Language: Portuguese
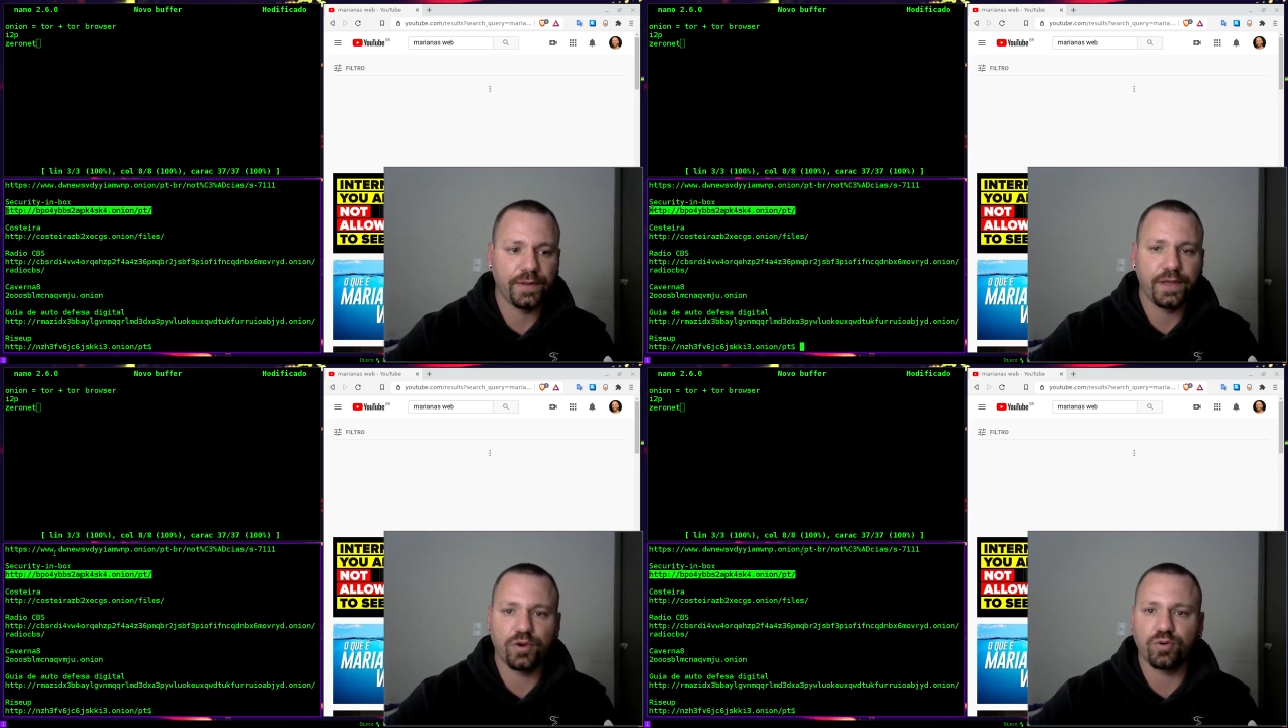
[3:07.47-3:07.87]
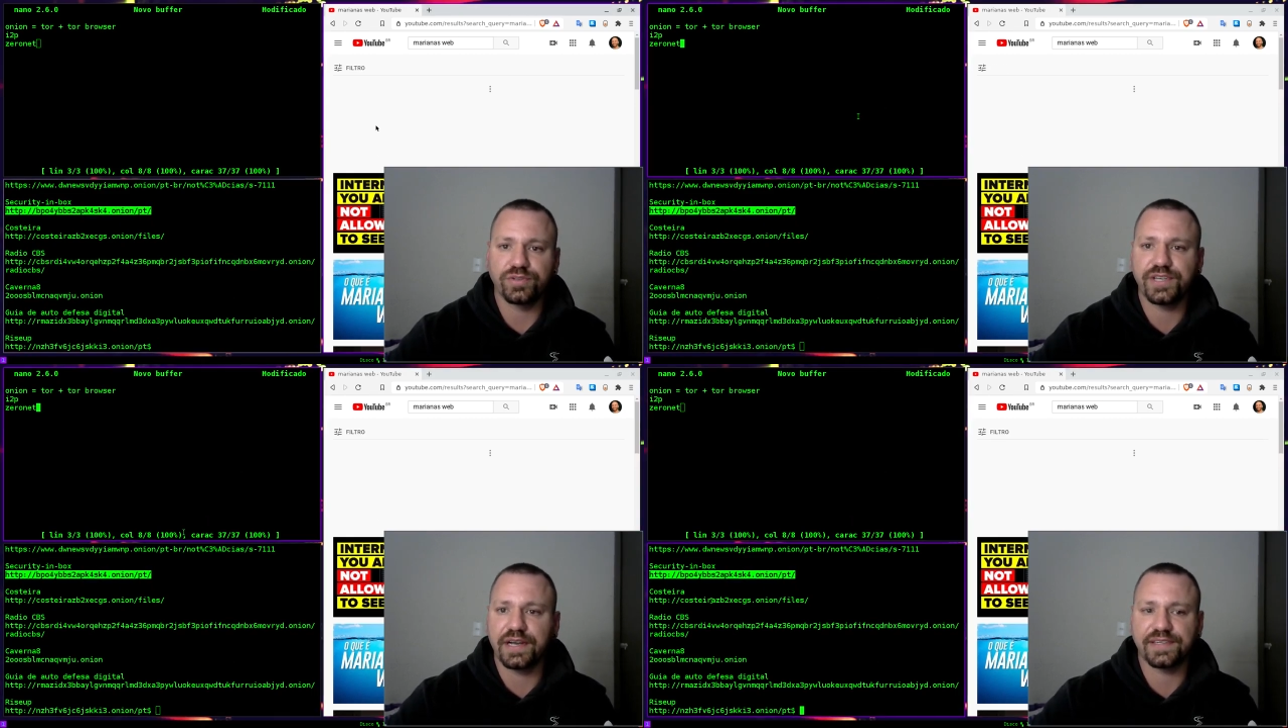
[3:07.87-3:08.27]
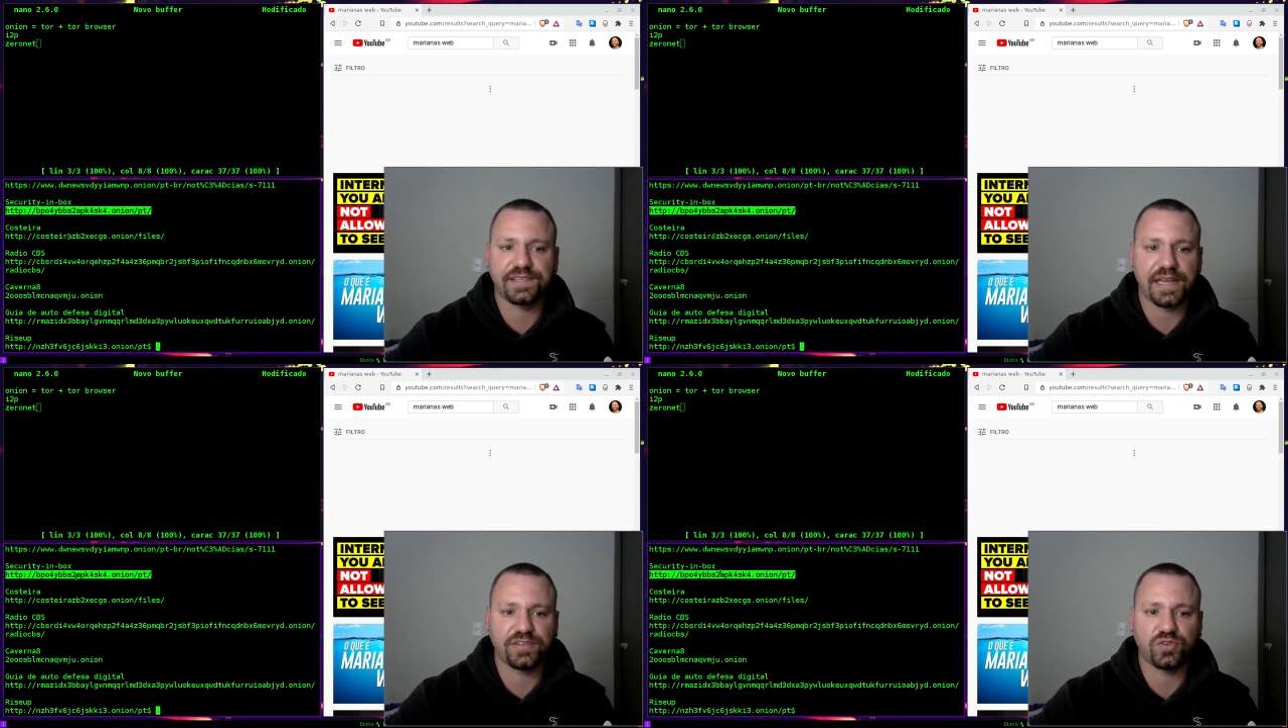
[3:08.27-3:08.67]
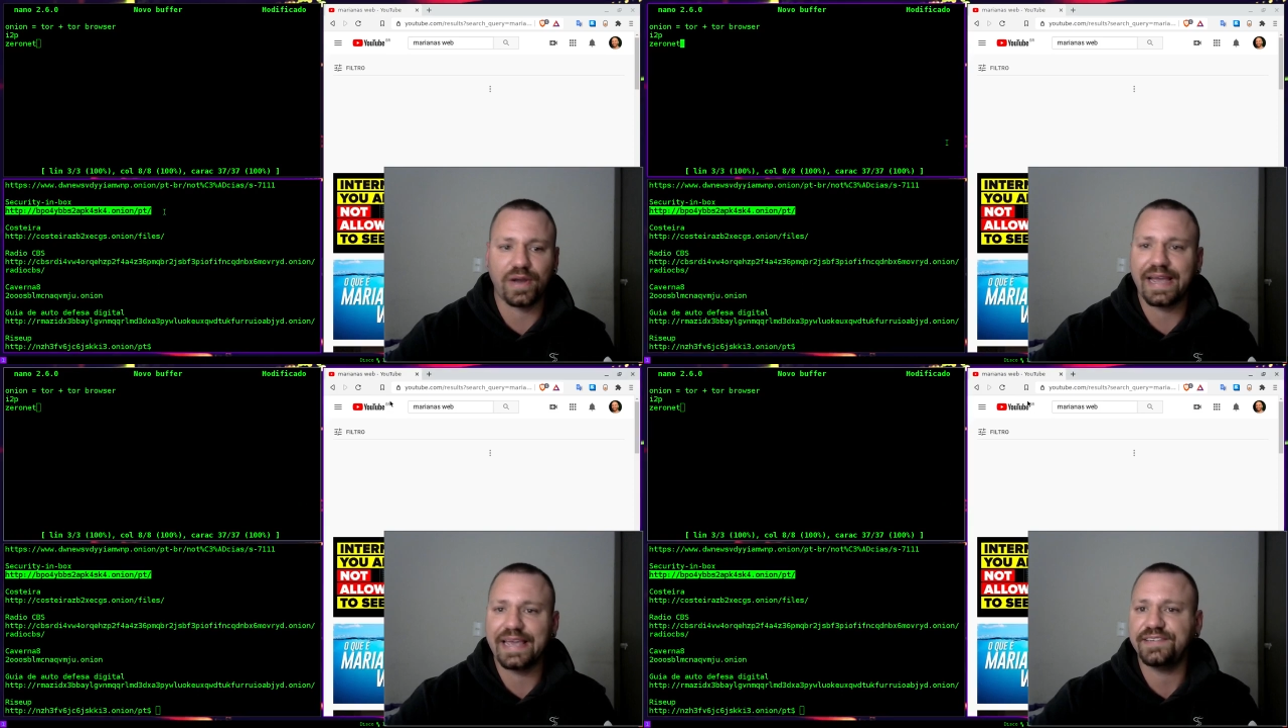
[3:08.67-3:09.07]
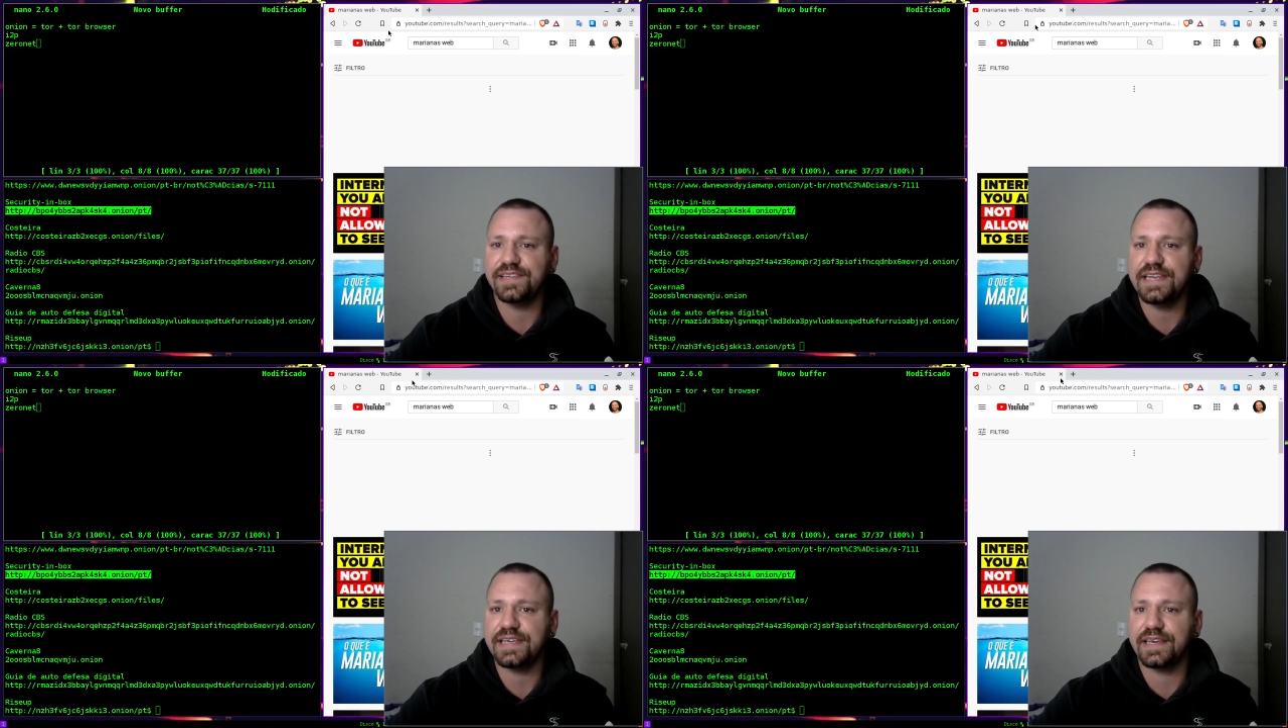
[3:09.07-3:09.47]
Eu consigo acesso a esse
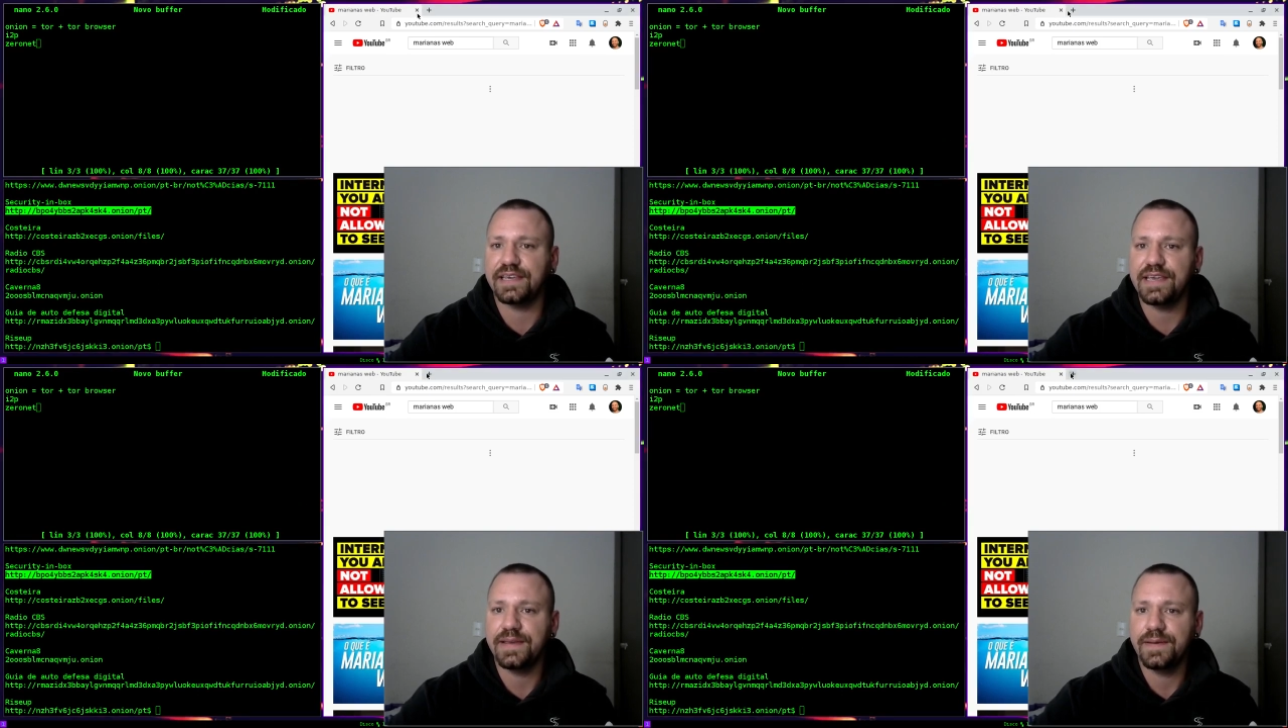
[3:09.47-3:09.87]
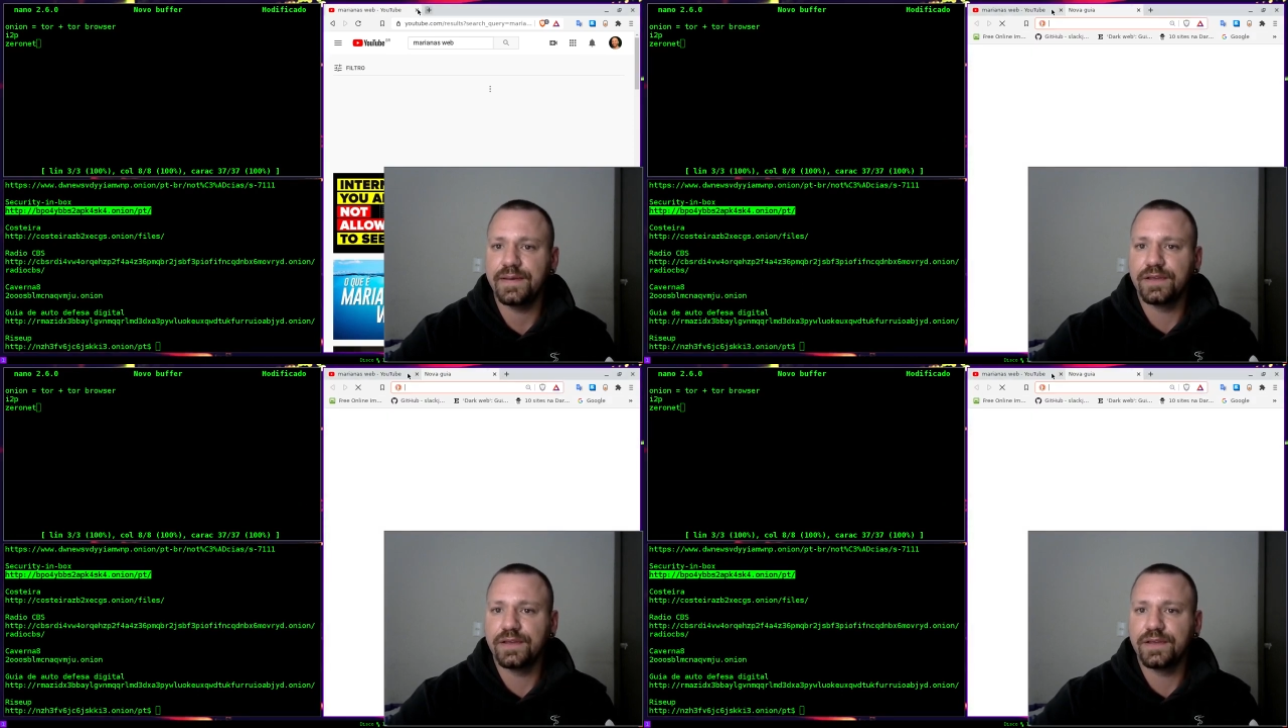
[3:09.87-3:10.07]
link aqui